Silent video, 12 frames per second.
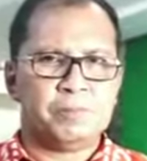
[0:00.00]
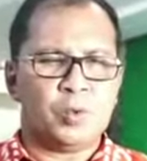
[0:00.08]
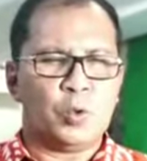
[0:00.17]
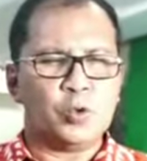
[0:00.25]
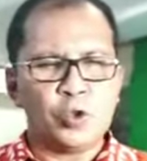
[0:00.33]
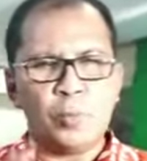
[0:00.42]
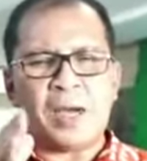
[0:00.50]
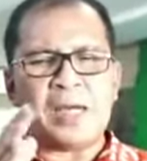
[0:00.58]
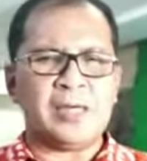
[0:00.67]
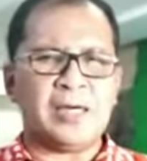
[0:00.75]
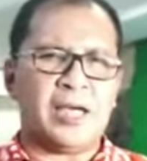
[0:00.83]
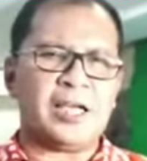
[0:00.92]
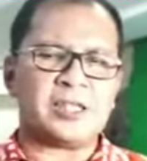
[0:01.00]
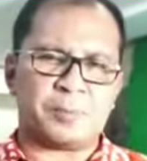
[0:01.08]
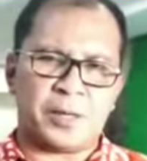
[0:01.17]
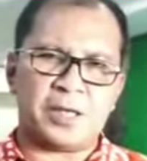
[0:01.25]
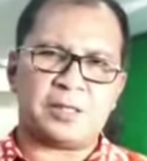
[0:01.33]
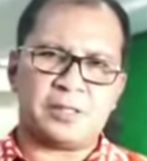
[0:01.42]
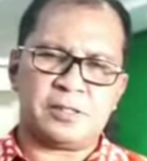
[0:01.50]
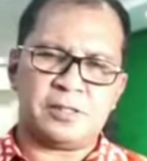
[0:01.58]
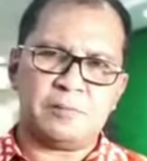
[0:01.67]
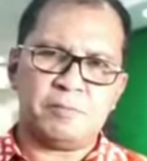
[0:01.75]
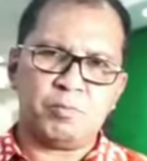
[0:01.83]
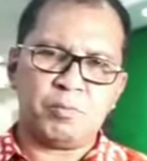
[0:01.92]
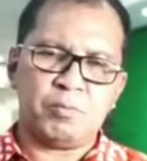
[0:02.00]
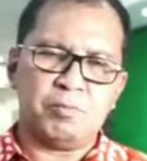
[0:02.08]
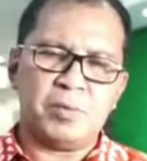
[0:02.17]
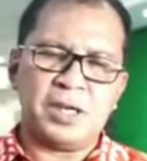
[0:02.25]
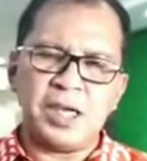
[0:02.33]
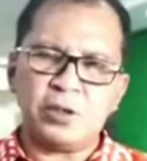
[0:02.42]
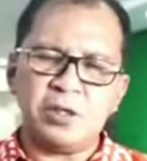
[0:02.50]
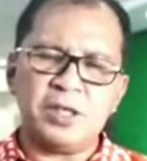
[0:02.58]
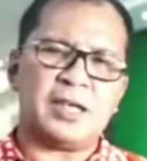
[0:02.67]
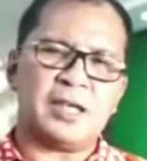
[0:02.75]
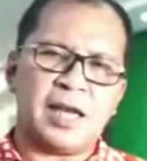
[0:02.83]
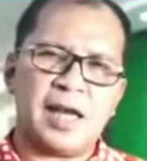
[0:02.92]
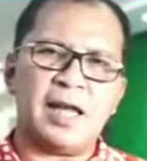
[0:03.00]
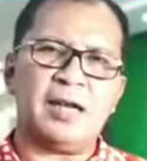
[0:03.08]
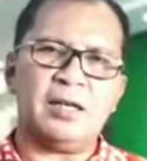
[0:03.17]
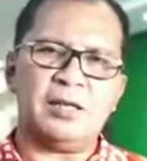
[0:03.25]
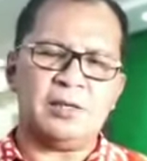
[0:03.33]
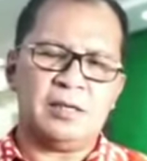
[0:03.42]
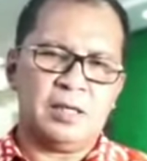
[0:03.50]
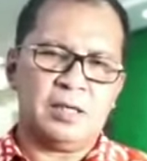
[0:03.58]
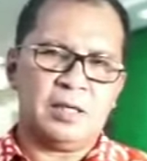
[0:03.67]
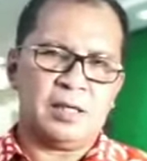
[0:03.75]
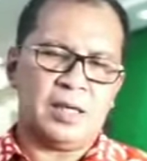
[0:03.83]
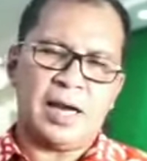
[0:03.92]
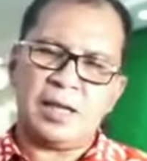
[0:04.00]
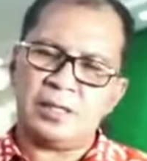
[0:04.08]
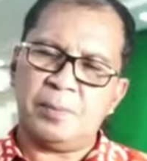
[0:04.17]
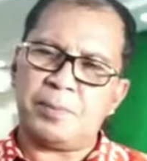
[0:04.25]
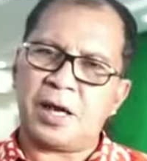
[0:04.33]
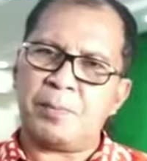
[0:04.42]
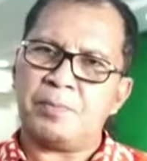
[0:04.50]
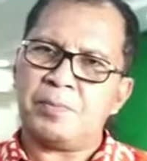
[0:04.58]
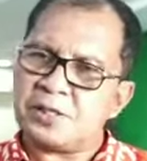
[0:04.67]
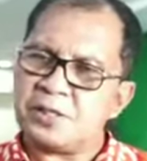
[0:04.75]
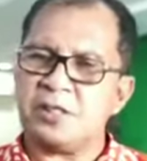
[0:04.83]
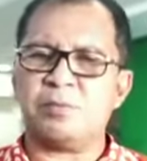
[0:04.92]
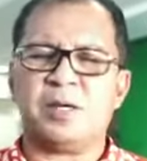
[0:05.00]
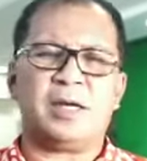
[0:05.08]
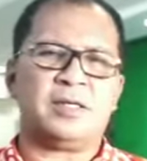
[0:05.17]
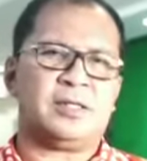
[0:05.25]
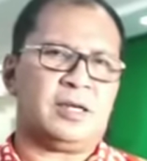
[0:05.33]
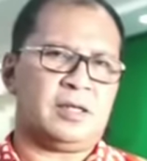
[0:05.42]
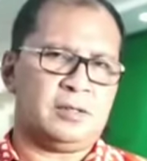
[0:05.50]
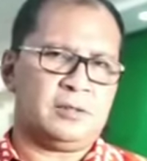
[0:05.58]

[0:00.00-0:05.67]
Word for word: Ujung Pandang Ekspres begitu dikenal di hati para pebisnis Makassar